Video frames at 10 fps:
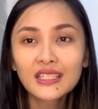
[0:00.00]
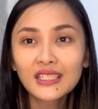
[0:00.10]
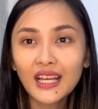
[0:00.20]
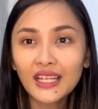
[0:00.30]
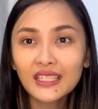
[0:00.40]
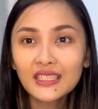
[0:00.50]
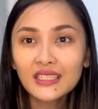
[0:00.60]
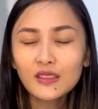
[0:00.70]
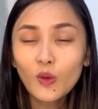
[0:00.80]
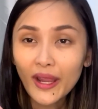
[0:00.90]
cái
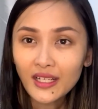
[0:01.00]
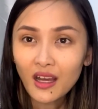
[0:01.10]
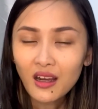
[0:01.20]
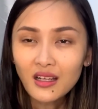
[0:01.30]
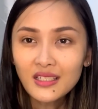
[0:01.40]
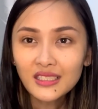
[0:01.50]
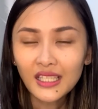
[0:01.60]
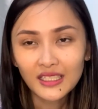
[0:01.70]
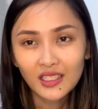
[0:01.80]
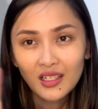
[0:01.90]
quán đó
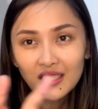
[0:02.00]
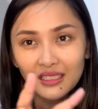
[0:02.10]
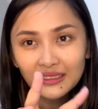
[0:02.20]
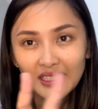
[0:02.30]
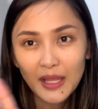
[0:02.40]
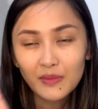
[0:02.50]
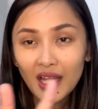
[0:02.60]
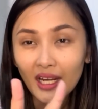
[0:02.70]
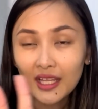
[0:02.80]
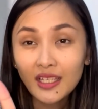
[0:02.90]
thì nó đem
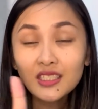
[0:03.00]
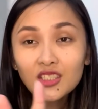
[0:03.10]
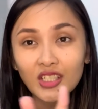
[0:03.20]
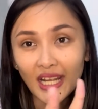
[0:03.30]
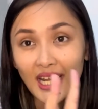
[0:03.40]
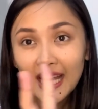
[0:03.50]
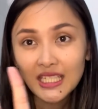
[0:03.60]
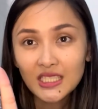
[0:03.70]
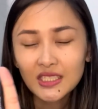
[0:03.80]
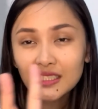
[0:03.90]
lại lợi ích cho cả hai
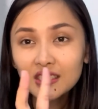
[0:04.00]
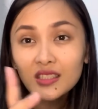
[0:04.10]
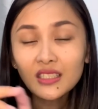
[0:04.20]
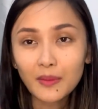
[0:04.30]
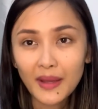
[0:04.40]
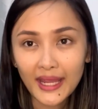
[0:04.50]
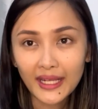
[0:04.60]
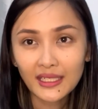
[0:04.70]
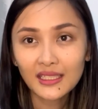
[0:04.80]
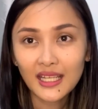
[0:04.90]
người thứ nhất là
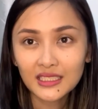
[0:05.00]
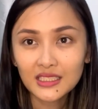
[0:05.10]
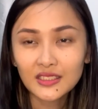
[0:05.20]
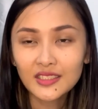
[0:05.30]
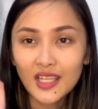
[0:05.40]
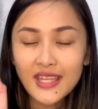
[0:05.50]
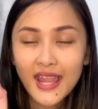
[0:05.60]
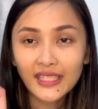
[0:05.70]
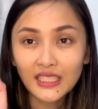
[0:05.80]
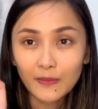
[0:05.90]
bạn là người dễ
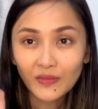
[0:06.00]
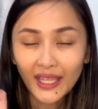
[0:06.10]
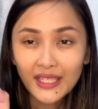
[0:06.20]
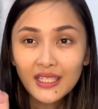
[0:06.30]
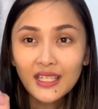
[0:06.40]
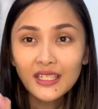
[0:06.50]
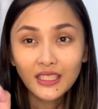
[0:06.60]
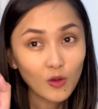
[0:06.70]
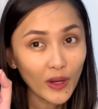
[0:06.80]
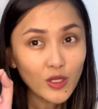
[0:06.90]
dàng tìm thấy
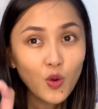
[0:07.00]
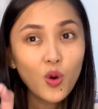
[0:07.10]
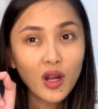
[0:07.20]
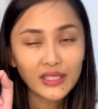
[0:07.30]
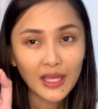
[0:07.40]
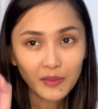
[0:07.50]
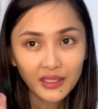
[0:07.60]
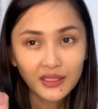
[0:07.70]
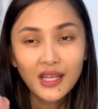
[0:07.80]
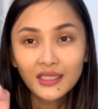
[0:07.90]
cái quán cua gần nhà
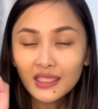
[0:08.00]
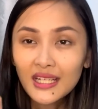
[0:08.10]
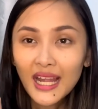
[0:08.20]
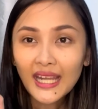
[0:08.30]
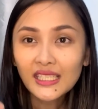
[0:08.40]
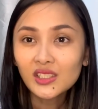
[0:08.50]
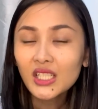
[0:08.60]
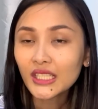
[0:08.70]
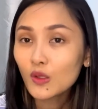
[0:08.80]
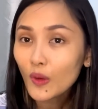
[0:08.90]
mình thứ hai nữa
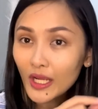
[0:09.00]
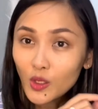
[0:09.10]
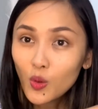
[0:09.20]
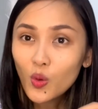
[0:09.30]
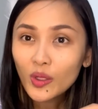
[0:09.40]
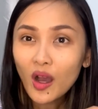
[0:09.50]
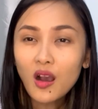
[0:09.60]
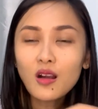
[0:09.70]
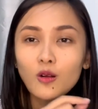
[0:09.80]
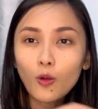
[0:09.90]
là cái quán cua
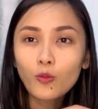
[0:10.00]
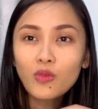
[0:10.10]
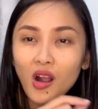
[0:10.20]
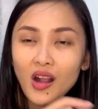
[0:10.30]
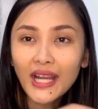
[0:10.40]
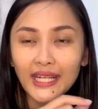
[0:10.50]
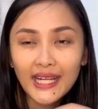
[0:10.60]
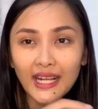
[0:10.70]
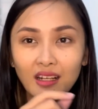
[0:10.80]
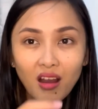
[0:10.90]
đó cũng có khả
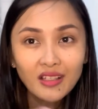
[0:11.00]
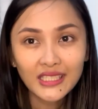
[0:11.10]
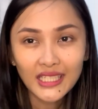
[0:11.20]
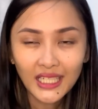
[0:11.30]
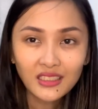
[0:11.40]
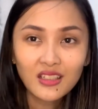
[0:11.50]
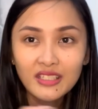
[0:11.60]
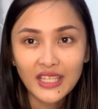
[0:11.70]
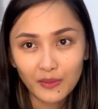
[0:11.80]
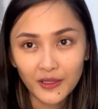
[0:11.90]
năng có những cái khách gần
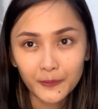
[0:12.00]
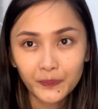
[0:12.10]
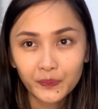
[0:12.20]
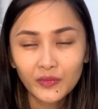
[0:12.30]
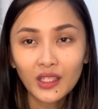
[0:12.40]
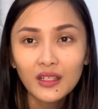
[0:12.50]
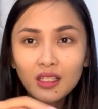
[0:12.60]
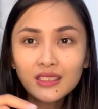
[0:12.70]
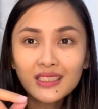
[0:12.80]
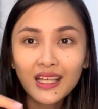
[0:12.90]
nhà mình thì
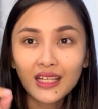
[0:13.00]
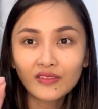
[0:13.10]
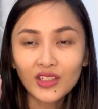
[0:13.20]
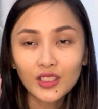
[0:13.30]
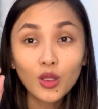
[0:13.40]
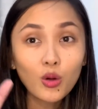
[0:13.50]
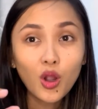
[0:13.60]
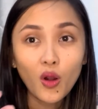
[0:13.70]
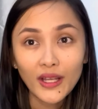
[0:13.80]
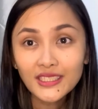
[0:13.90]
đó chính là về
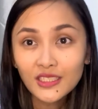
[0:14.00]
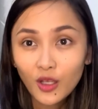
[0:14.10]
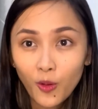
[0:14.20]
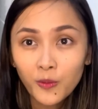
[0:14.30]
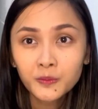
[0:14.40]
local SEO